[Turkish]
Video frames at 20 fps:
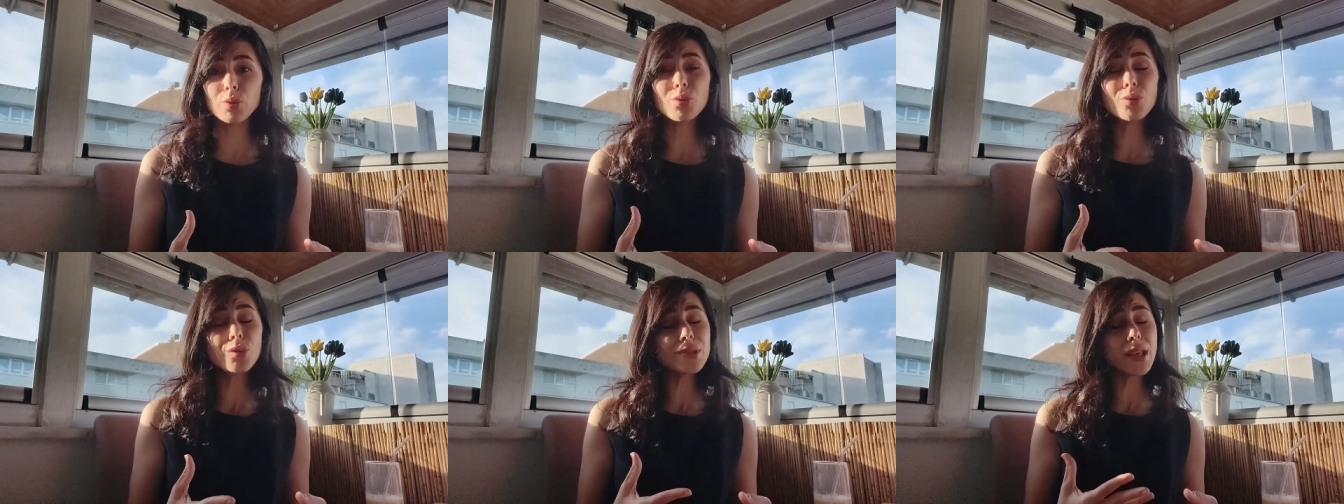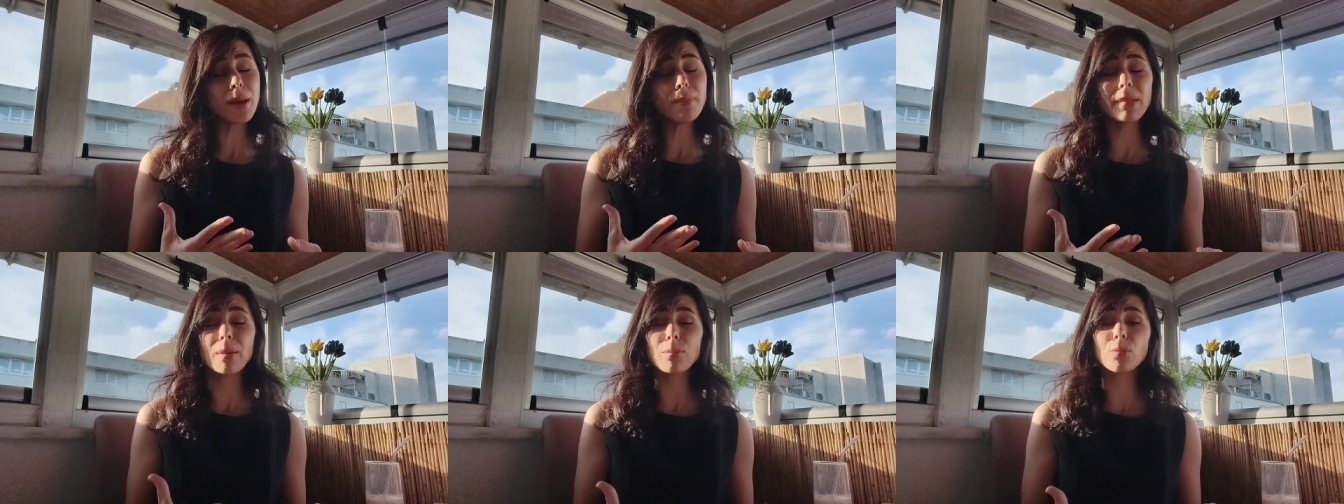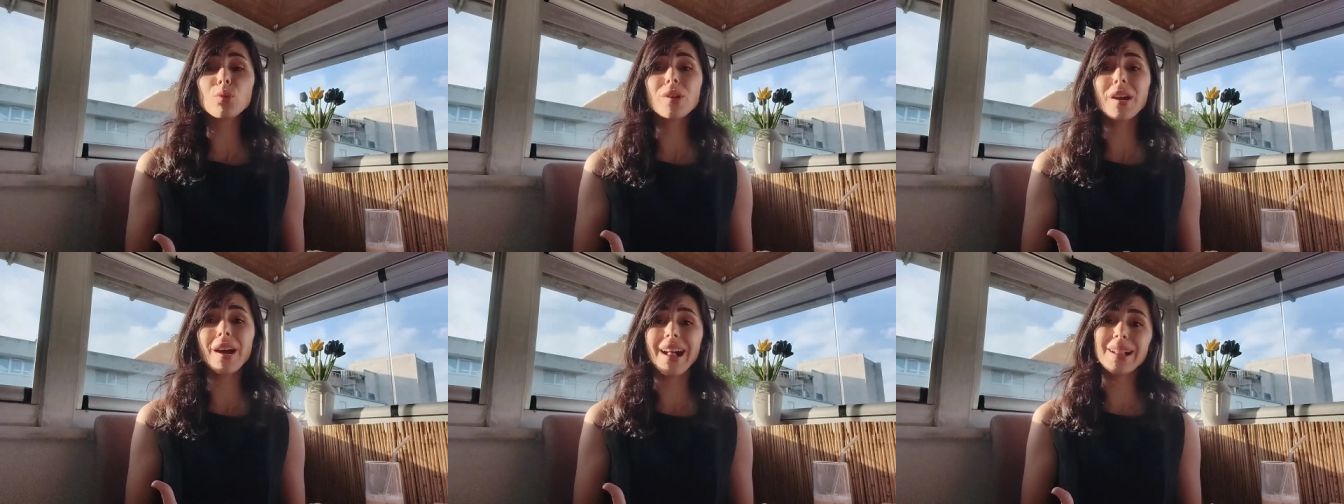Çünkü sen
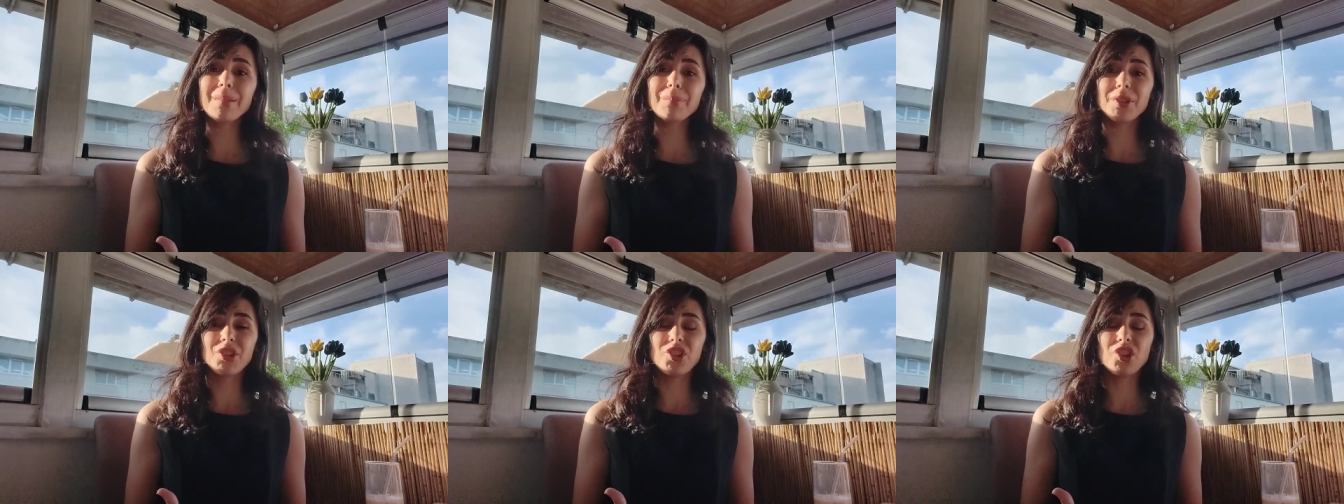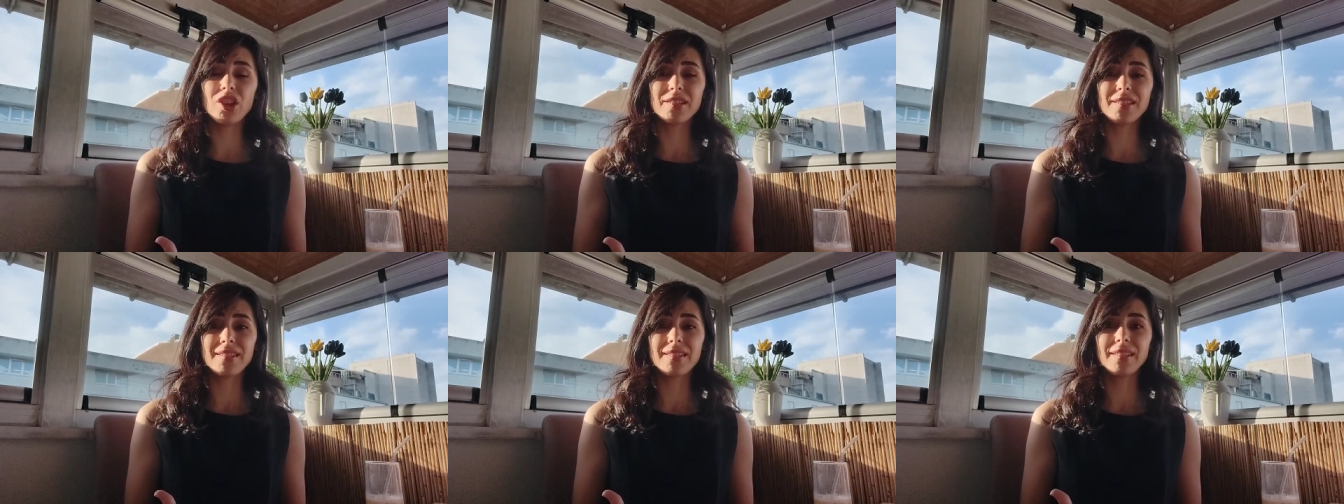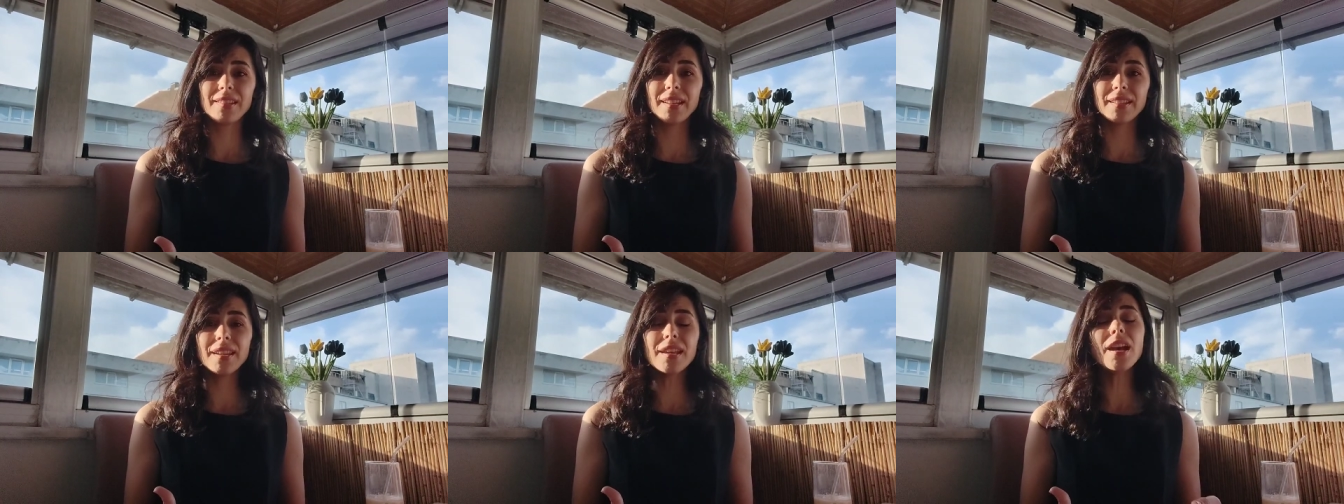memnun
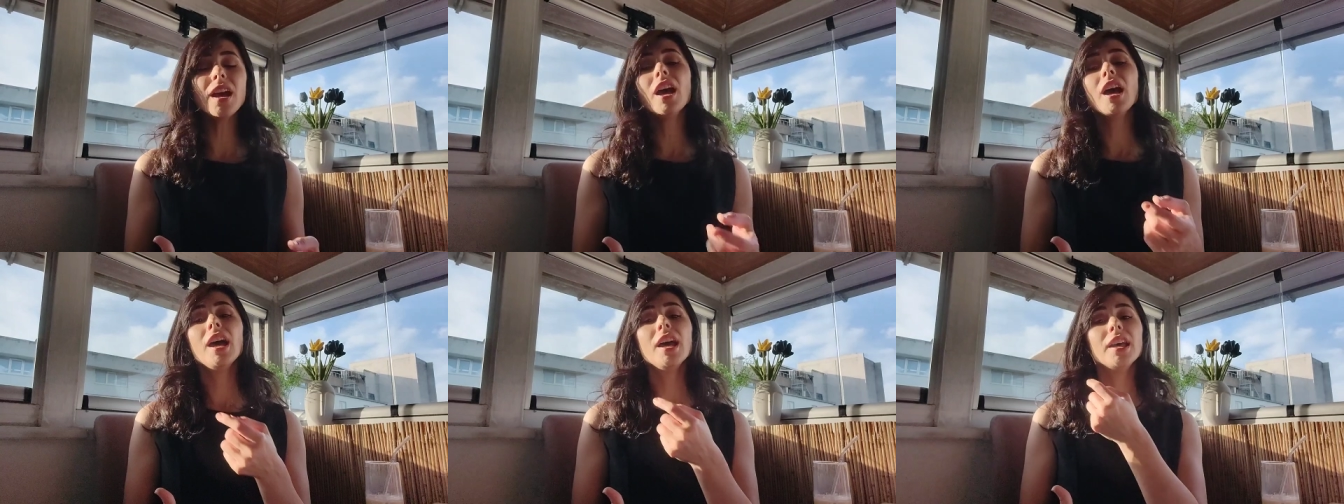kalmayacaksın dedi.